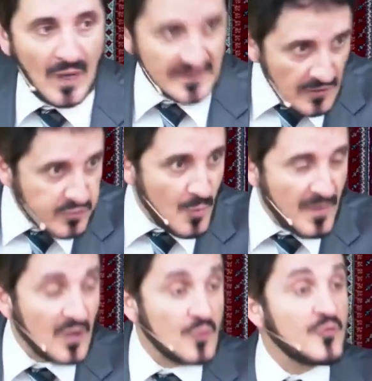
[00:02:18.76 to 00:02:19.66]
حدثتكم
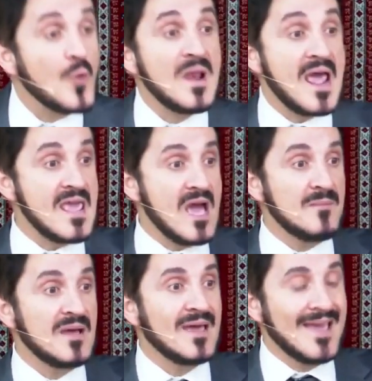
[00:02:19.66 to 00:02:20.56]
مرة أنه في يوم من
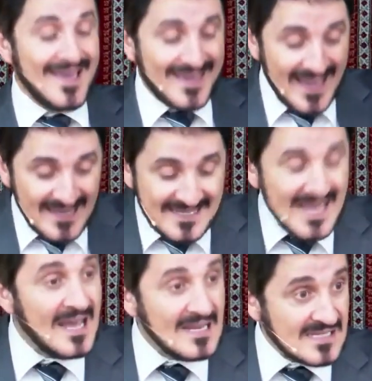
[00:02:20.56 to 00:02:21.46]
الأيام كان
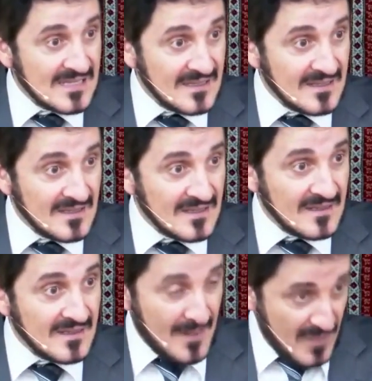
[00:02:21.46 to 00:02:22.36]
جالس
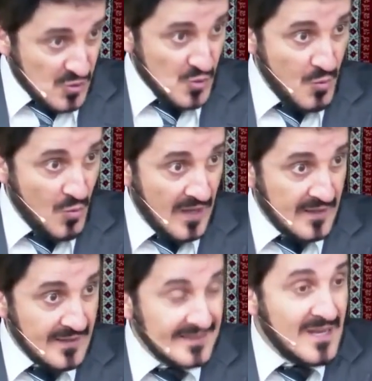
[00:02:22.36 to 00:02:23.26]
كان معزوم هو
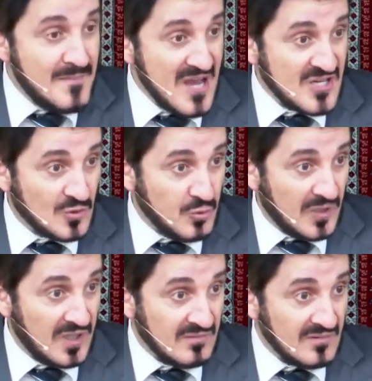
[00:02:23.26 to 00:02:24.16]
عند الباشا
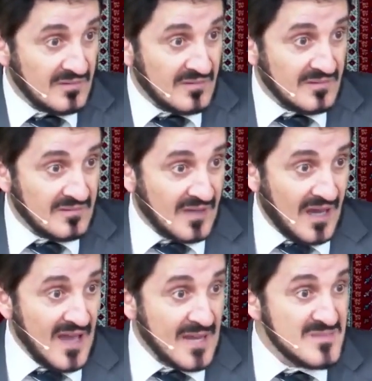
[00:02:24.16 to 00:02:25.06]
التركي
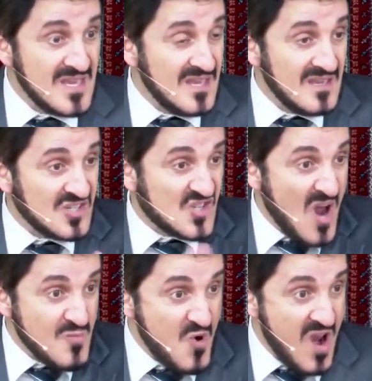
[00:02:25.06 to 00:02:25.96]
حاكم ايه
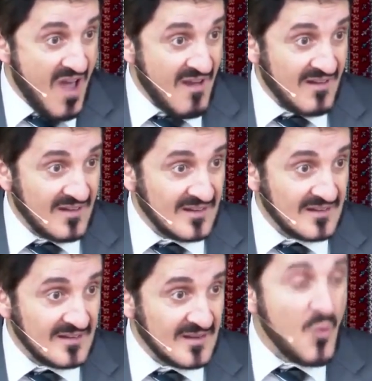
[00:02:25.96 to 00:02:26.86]
الشام كلها
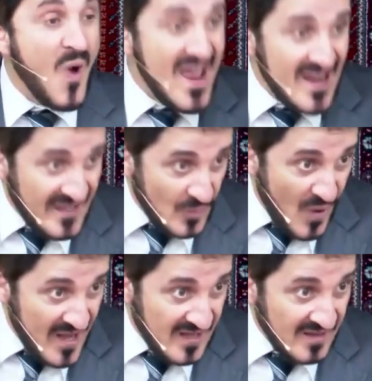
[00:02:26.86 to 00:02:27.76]
الوالي يعني
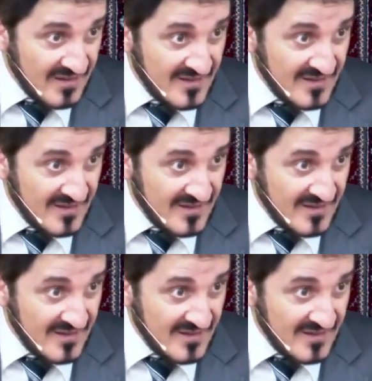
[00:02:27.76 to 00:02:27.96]
الوالي